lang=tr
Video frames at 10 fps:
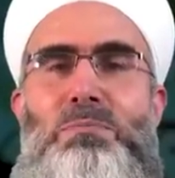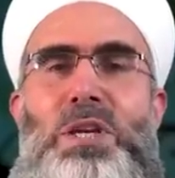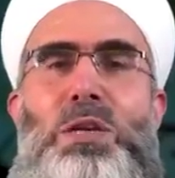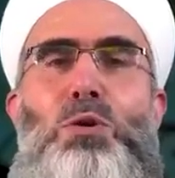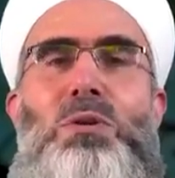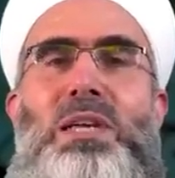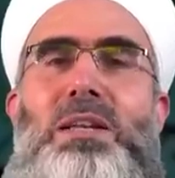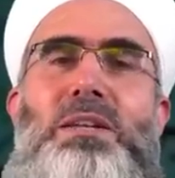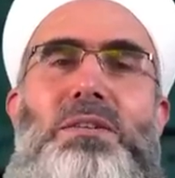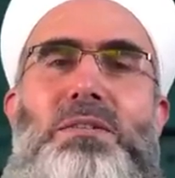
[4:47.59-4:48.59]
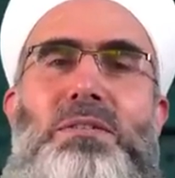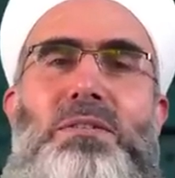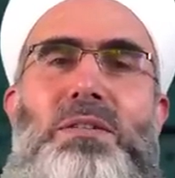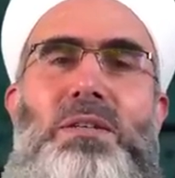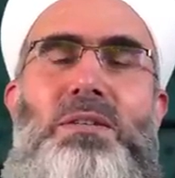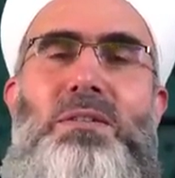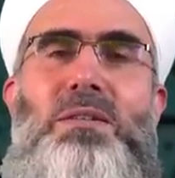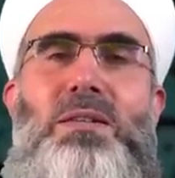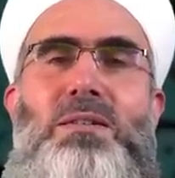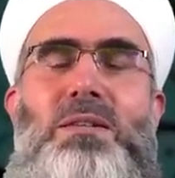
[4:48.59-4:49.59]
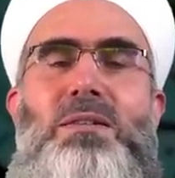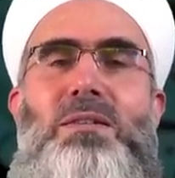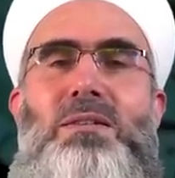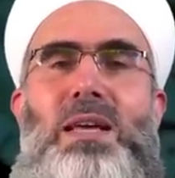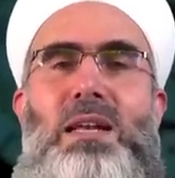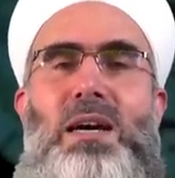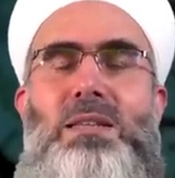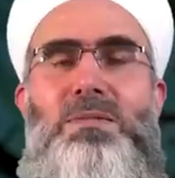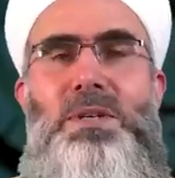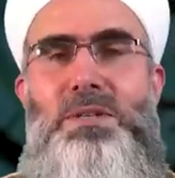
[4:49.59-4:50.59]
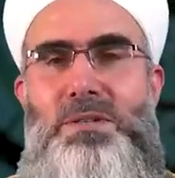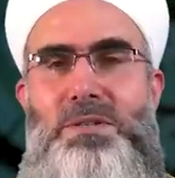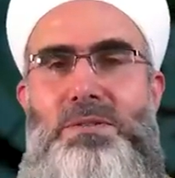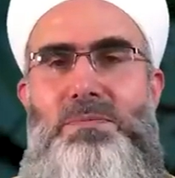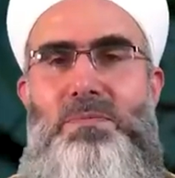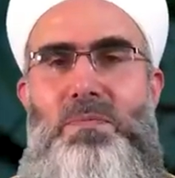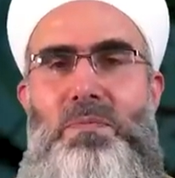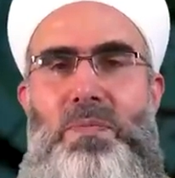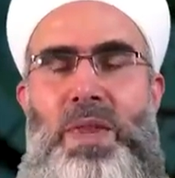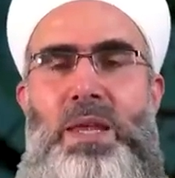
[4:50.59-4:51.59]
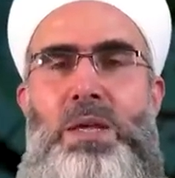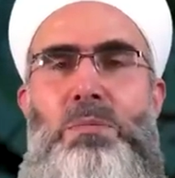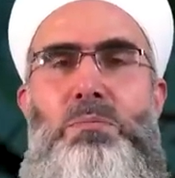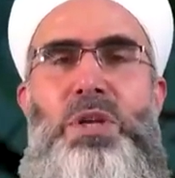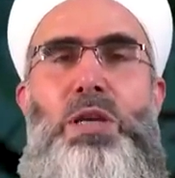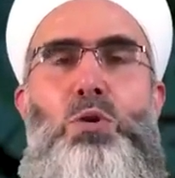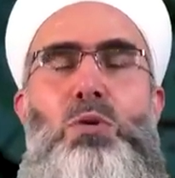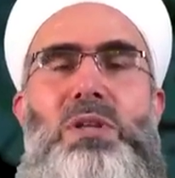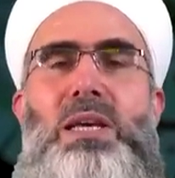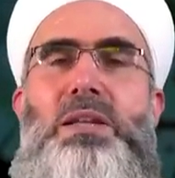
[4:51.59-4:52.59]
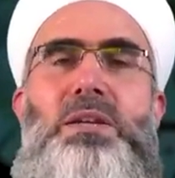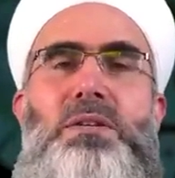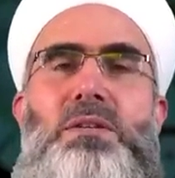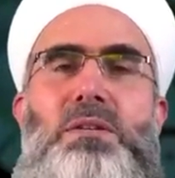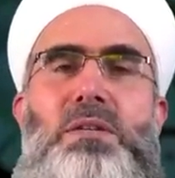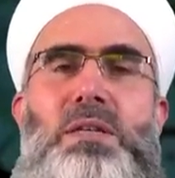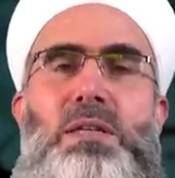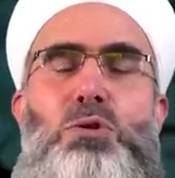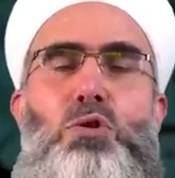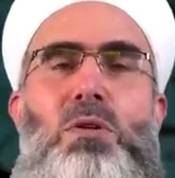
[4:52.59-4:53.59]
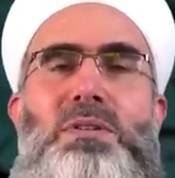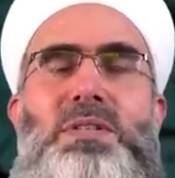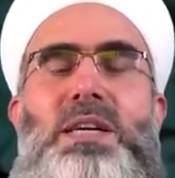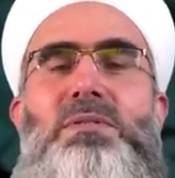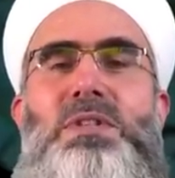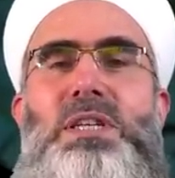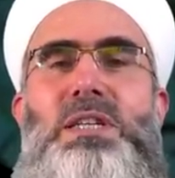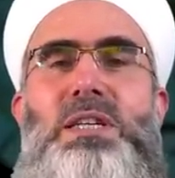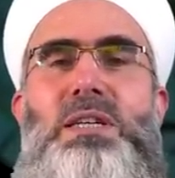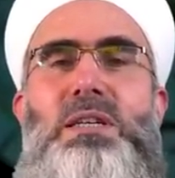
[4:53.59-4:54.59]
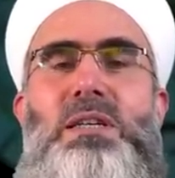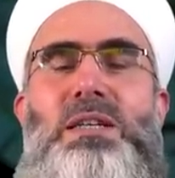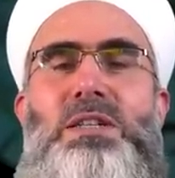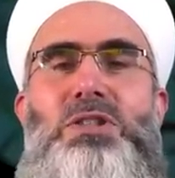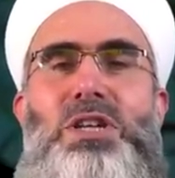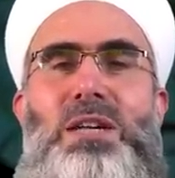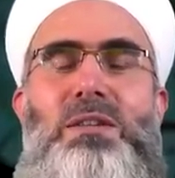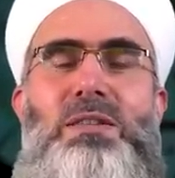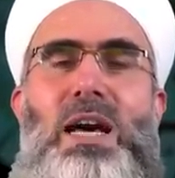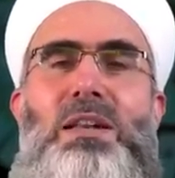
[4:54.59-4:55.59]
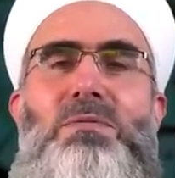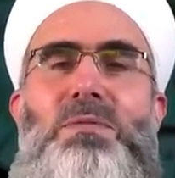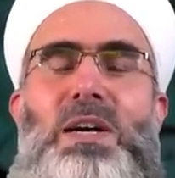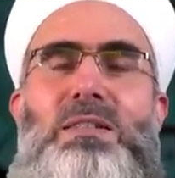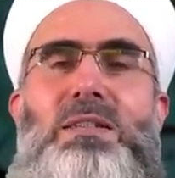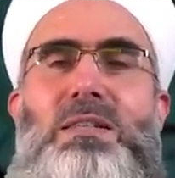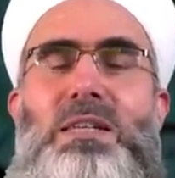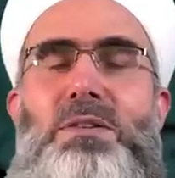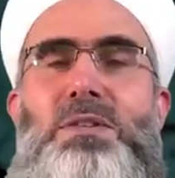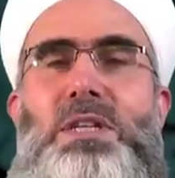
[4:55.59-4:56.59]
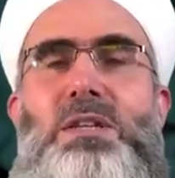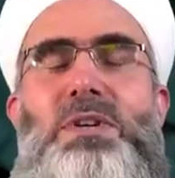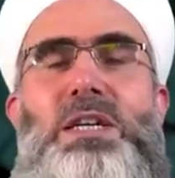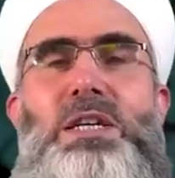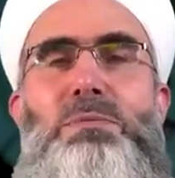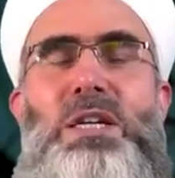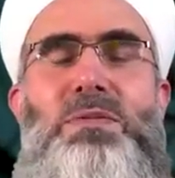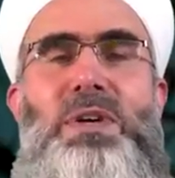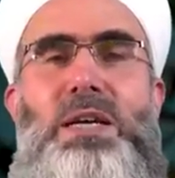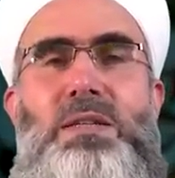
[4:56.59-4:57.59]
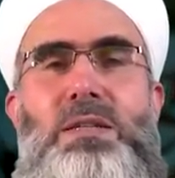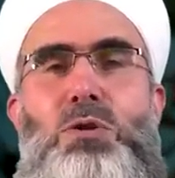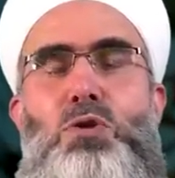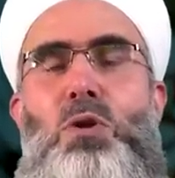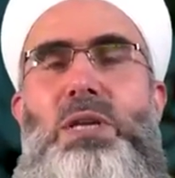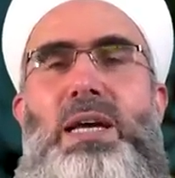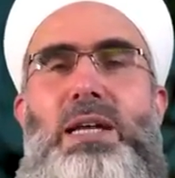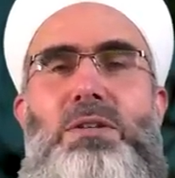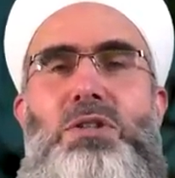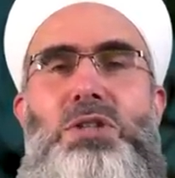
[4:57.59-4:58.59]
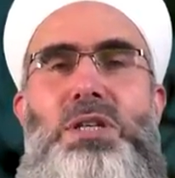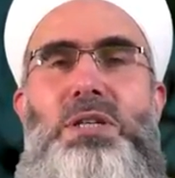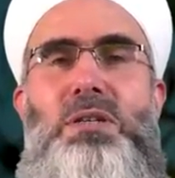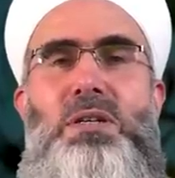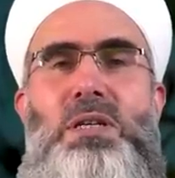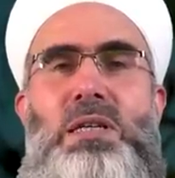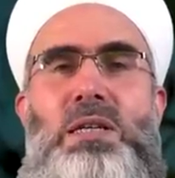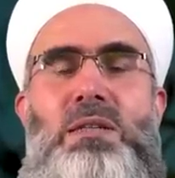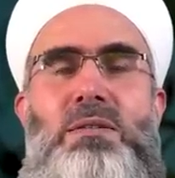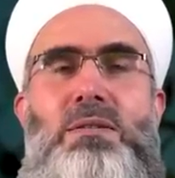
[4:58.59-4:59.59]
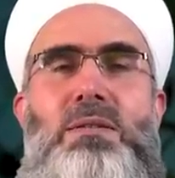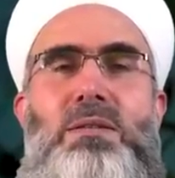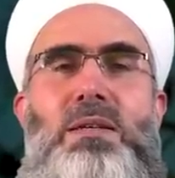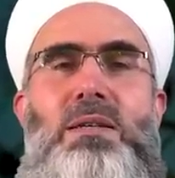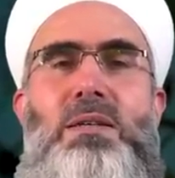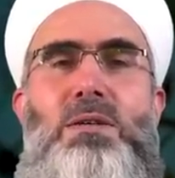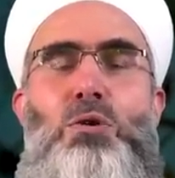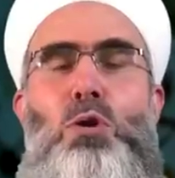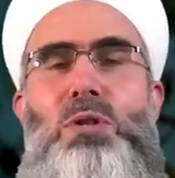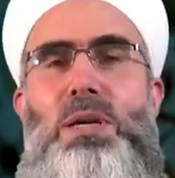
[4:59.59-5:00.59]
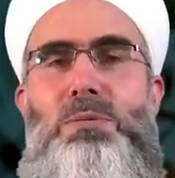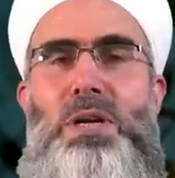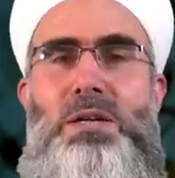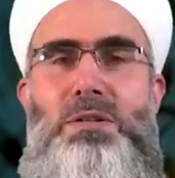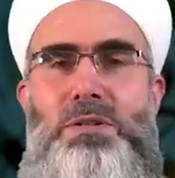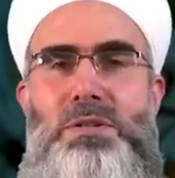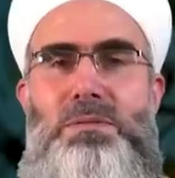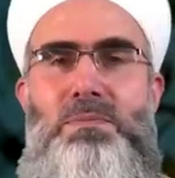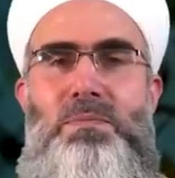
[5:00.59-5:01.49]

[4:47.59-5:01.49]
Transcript: Bir gün gelir sizi sırtından atı verir. Bir gün gelir çok sevdiğini, canından fazla sevdiğini ve kıymet verdiğini söyleyen kişi sizi yolda bırakır.